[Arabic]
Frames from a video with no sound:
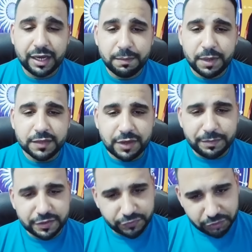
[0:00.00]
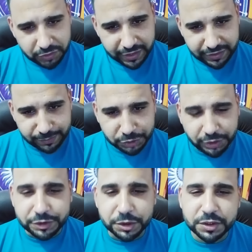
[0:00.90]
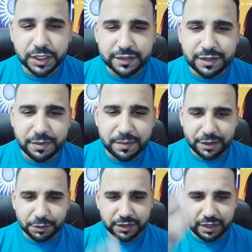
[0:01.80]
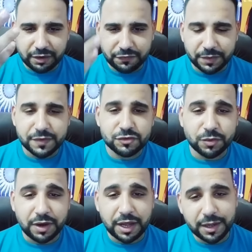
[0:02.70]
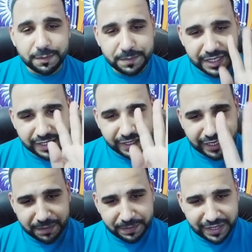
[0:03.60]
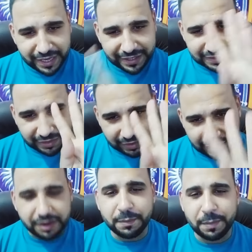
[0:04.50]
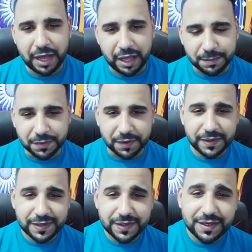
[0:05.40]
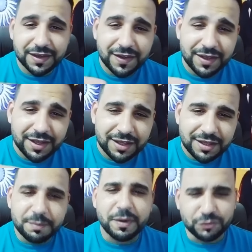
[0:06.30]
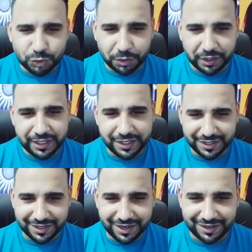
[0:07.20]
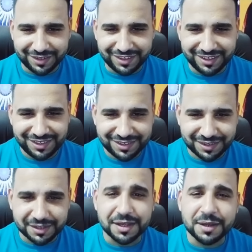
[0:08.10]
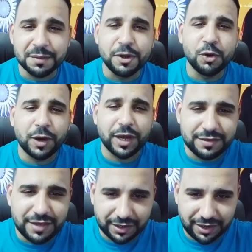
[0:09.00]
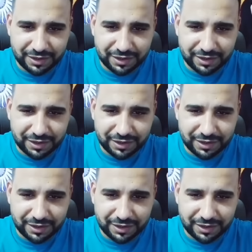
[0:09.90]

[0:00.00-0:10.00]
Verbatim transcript: باطعم ناس في الدنيا يا ريت اللي ما اشتركش اشترك يتابع معانا وجديد عرفنا بنفسه ورحب بيه احنا جايبين اكتر اربع ابراج مفضوحين يعني آه، باللغه الدارجه